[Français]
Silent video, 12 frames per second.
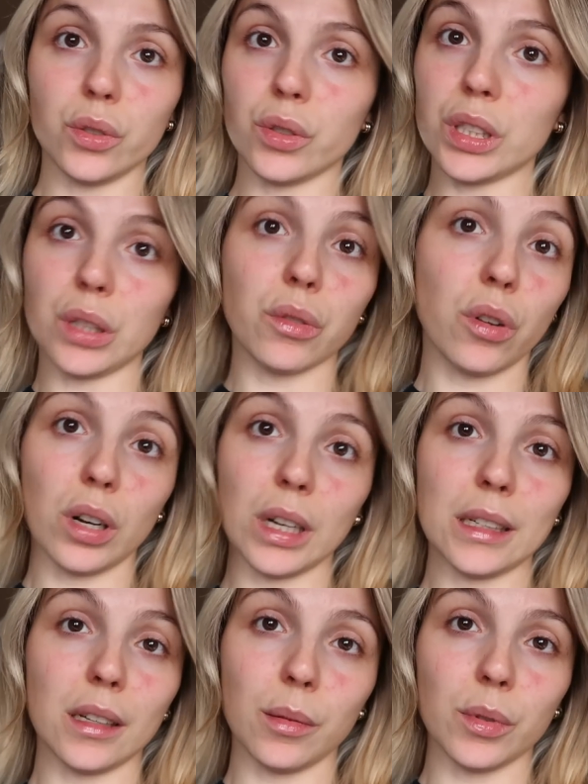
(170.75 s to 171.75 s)
j'ai encore
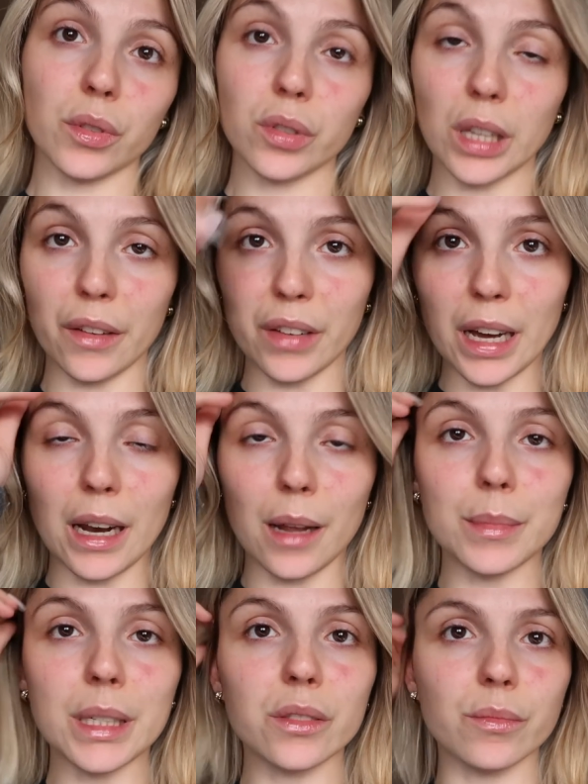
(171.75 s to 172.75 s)
énormément de trucs à faire à la
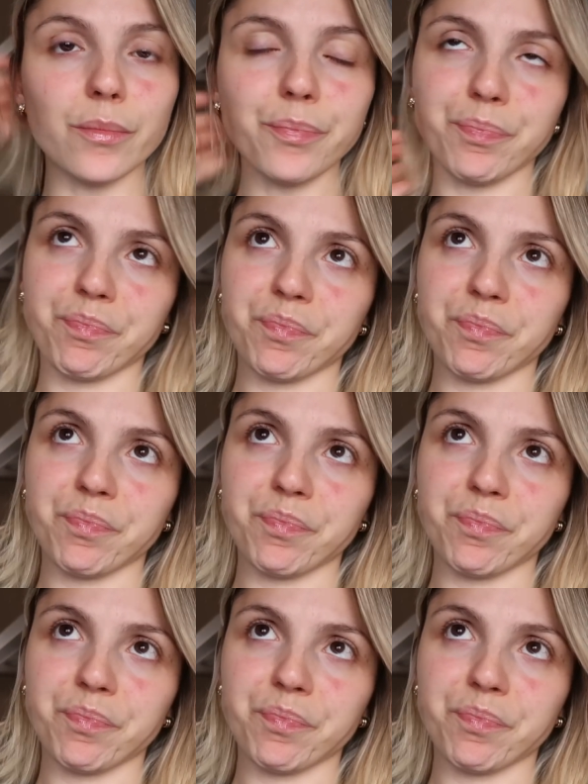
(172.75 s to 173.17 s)
maison.